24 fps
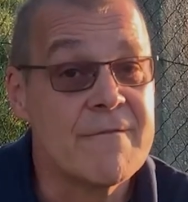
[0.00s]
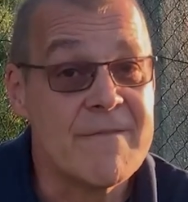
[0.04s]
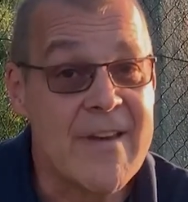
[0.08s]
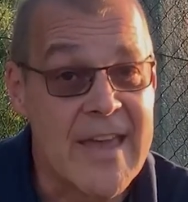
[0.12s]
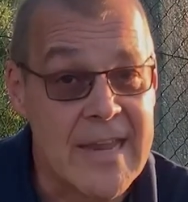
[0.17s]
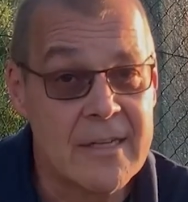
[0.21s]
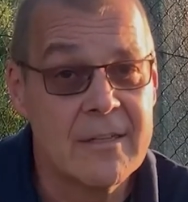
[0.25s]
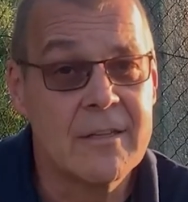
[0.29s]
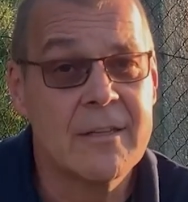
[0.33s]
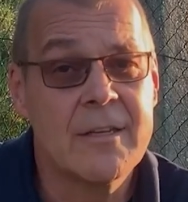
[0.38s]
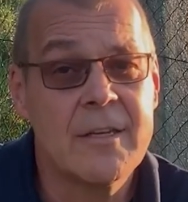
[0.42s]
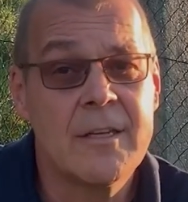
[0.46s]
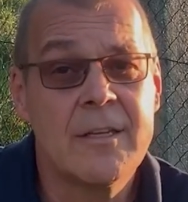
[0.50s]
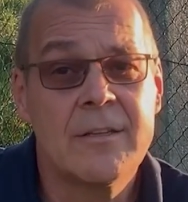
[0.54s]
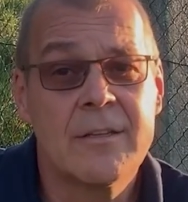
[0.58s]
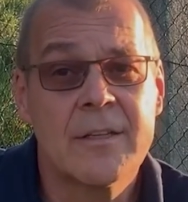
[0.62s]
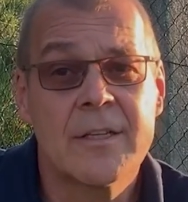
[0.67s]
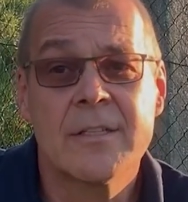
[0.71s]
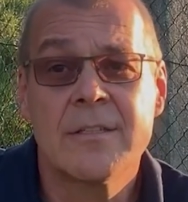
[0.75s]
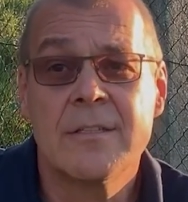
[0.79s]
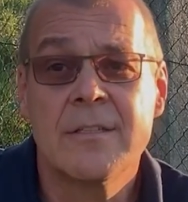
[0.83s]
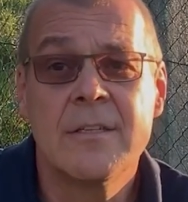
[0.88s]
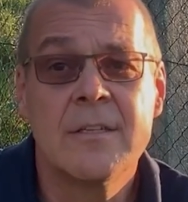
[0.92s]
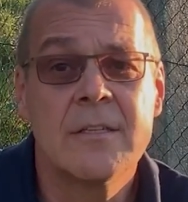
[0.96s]
weiterhin
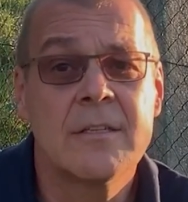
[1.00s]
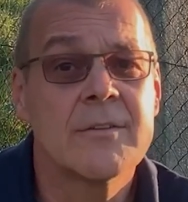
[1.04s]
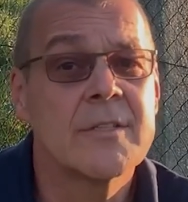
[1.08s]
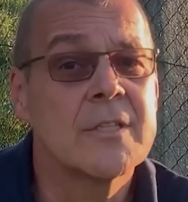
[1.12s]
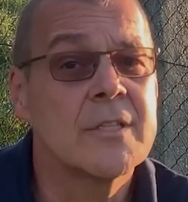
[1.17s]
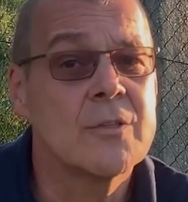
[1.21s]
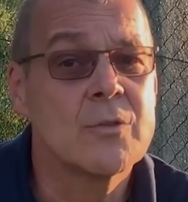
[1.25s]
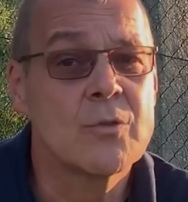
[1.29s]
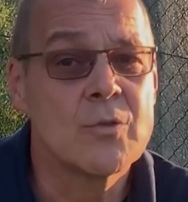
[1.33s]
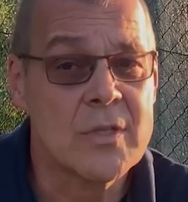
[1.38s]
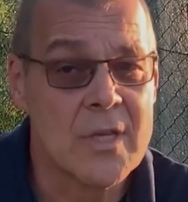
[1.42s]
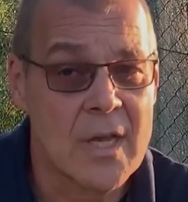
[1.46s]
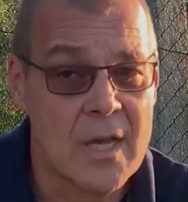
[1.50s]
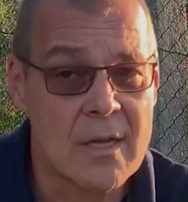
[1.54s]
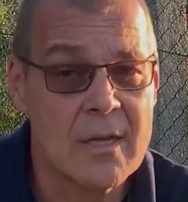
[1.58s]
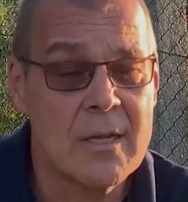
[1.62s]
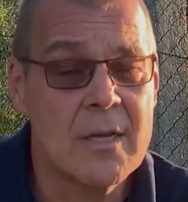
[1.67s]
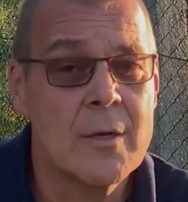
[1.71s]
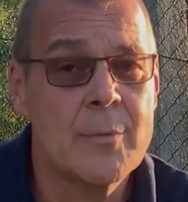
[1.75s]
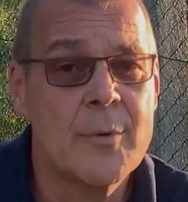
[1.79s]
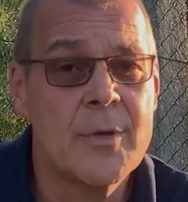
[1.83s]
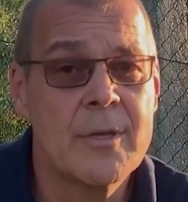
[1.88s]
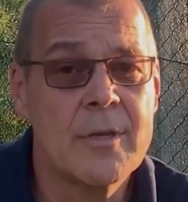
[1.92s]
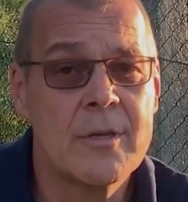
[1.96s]
interessiert, was ich zu
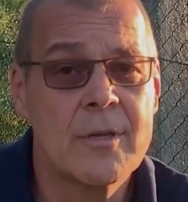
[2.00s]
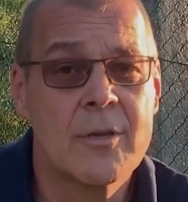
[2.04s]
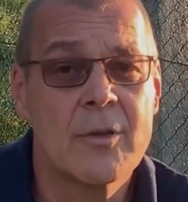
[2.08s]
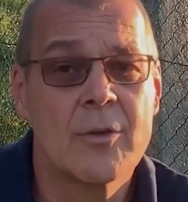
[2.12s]
sagen habe,